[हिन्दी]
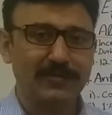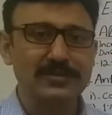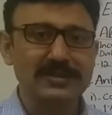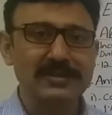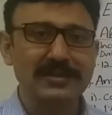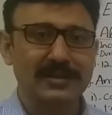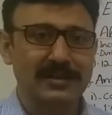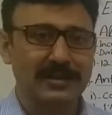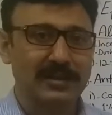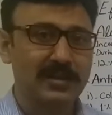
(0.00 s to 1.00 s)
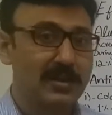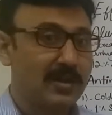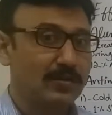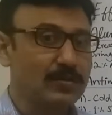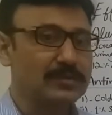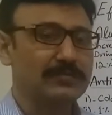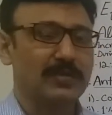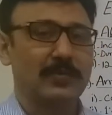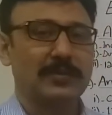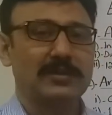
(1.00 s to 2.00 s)
फोर्जिंग करेंगे उस
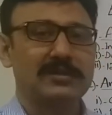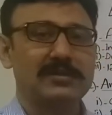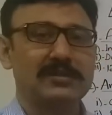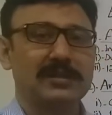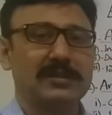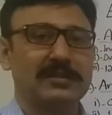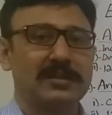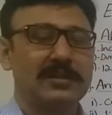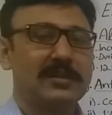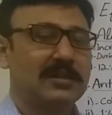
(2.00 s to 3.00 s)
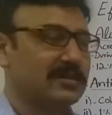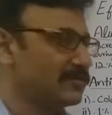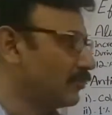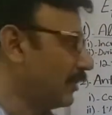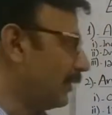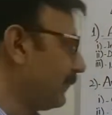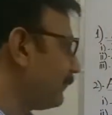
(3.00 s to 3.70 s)
कॉपर की जिसके अंदर जो है